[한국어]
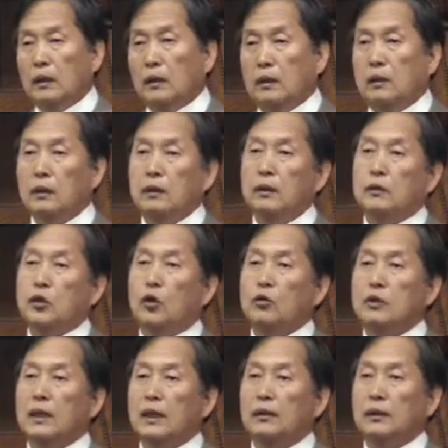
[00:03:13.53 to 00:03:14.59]
그
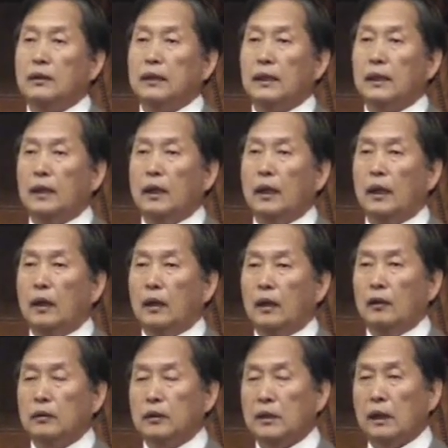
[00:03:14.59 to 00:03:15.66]
총리가 된
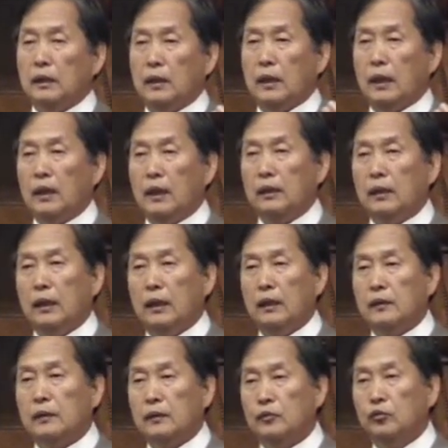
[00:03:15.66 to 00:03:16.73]
때에 자기 가난한
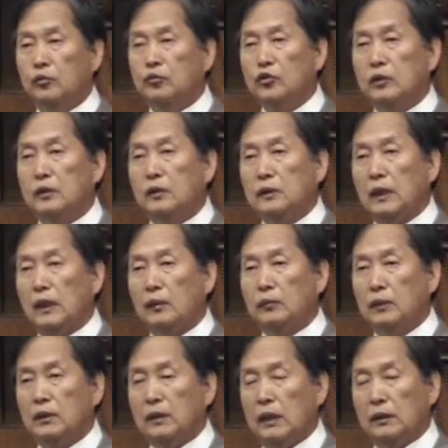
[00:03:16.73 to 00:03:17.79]
땅에서 굶주리던
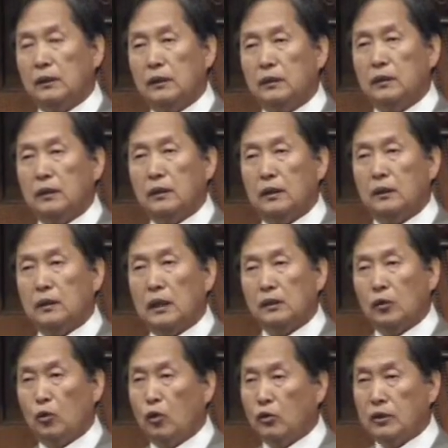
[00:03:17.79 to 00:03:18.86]
사람들 자기 형제들이
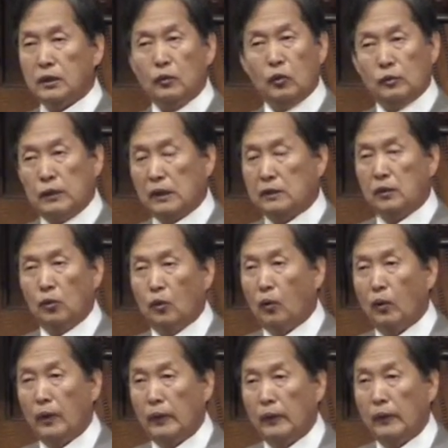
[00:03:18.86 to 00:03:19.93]
자주 곡식 찾으러
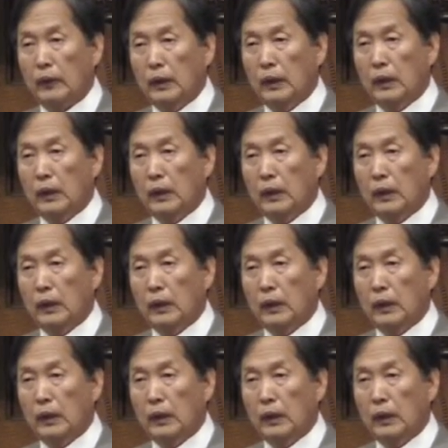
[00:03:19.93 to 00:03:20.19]
온 거예요.